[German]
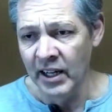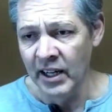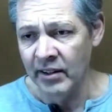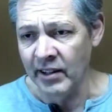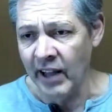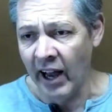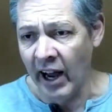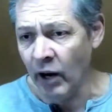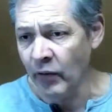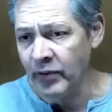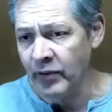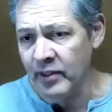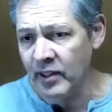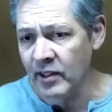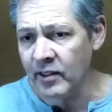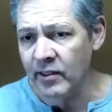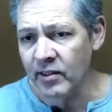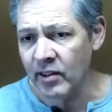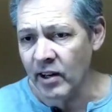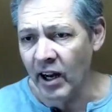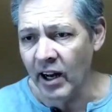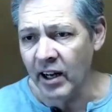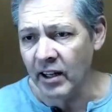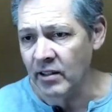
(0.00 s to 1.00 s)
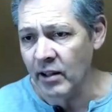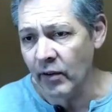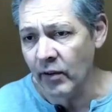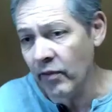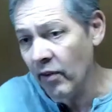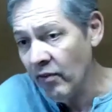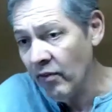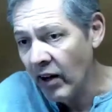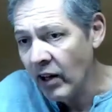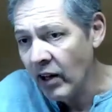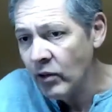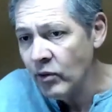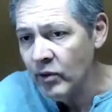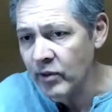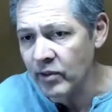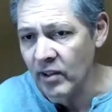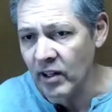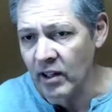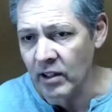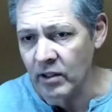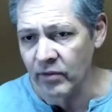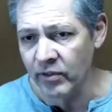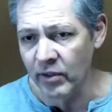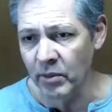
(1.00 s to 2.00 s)
der Aufsichtsrat, der
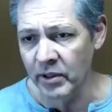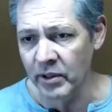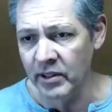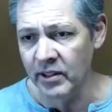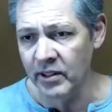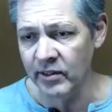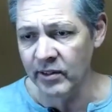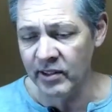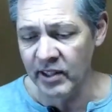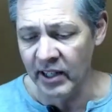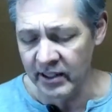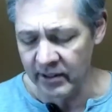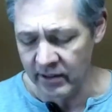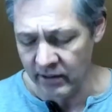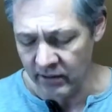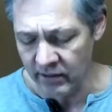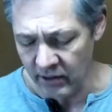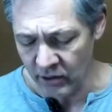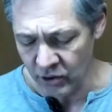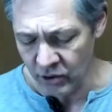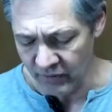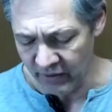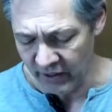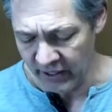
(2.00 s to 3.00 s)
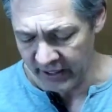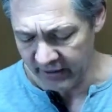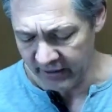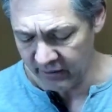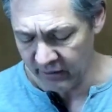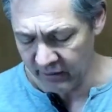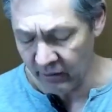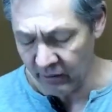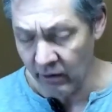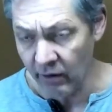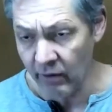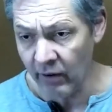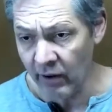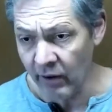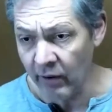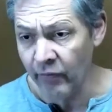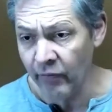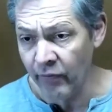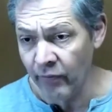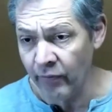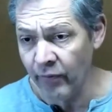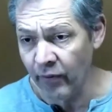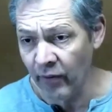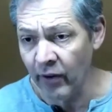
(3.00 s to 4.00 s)
Verwaltungsrat, wie man hier sagt in der Schweiz, äh,